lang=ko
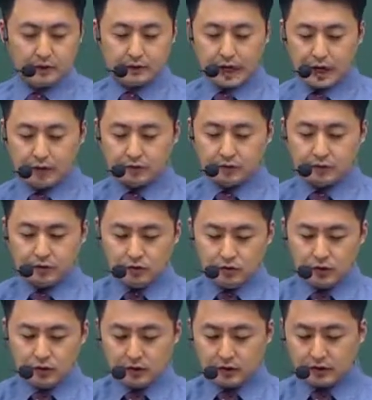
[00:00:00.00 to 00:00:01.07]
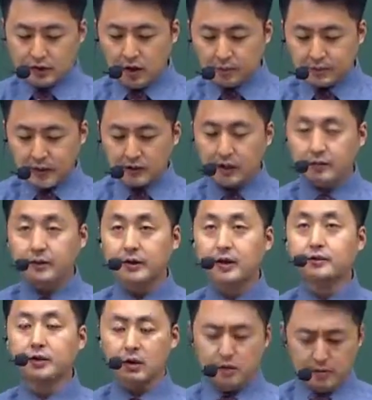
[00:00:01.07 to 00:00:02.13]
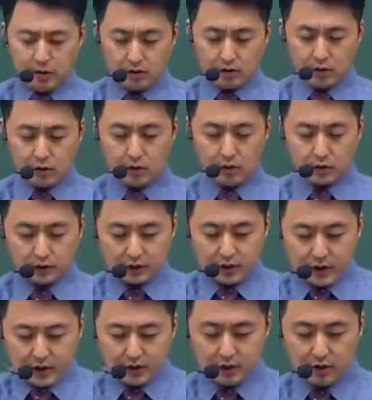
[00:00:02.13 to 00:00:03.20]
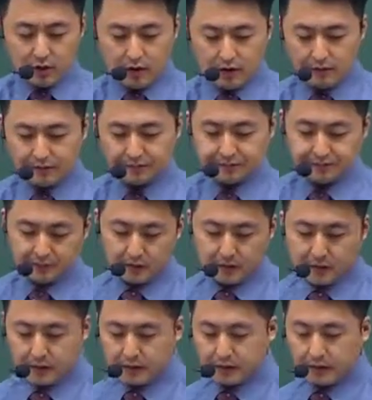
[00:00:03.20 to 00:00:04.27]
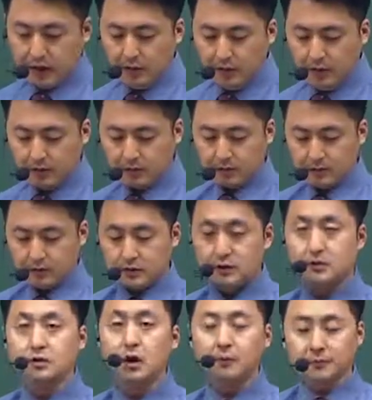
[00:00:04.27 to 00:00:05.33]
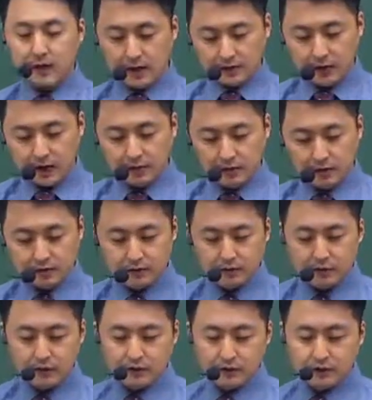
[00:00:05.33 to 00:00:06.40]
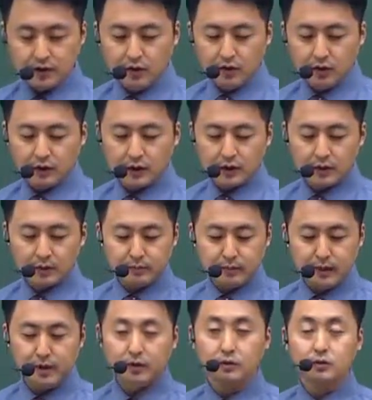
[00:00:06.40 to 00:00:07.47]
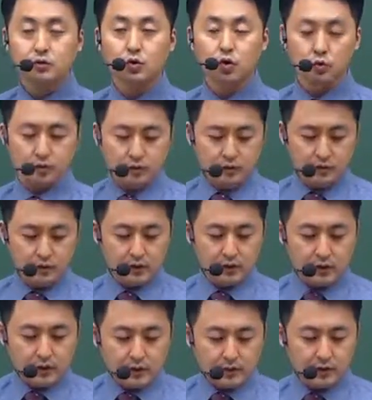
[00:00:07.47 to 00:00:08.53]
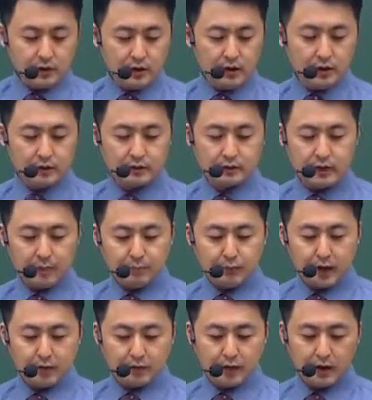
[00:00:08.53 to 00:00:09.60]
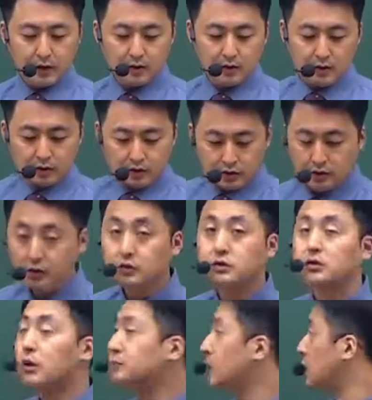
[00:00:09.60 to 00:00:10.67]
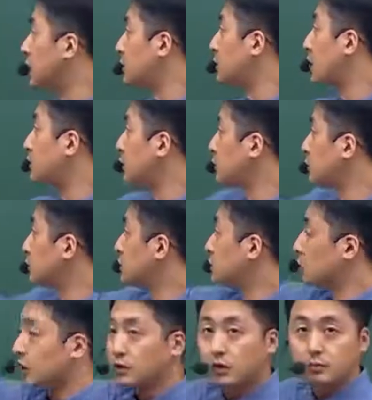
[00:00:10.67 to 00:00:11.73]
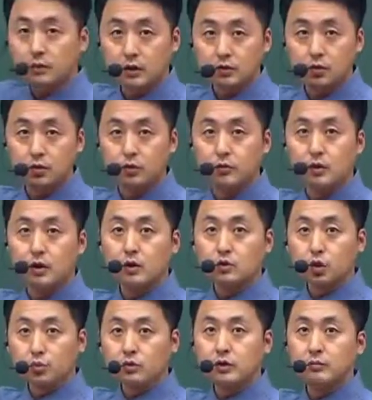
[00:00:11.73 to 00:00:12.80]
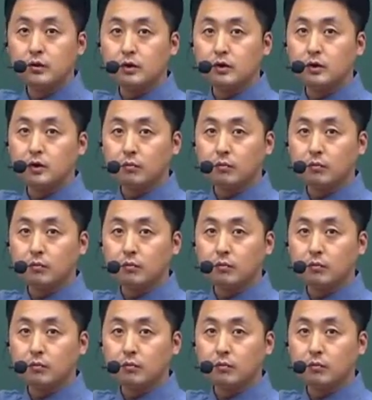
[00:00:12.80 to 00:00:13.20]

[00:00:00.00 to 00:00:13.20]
다음 중 직업 상담에 대한 설명으로 틀린 것. 일 번, 직업상담은 진로상담에 비해 좁은 의미를 내포한다. 그쵸? 직업상담은 아무래도 진로상담보다 조금 좁은 의미.